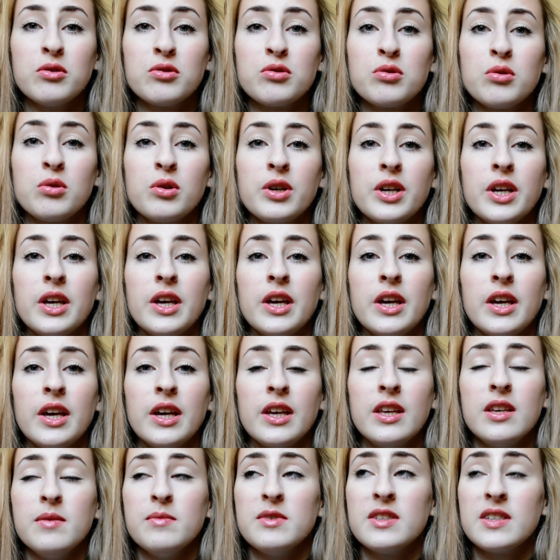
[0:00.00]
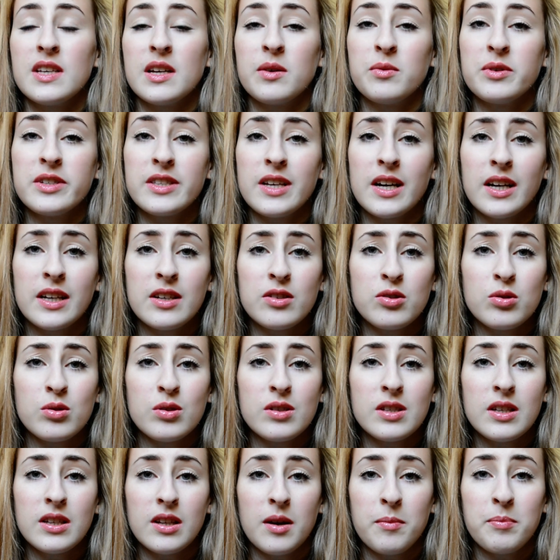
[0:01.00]
solo che chi mi segue sa che sono
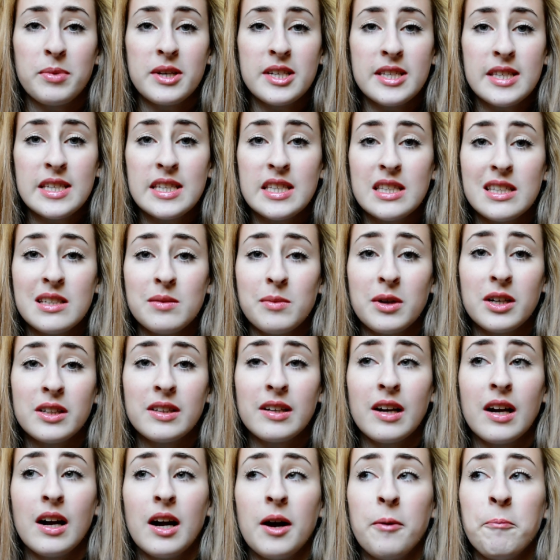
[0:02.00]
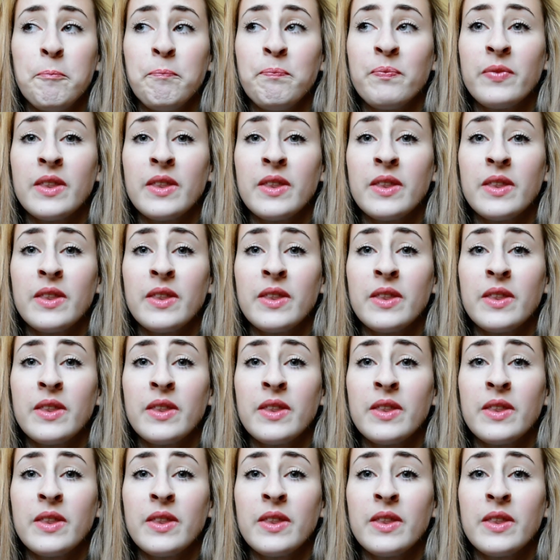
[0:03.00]
stata presissima tra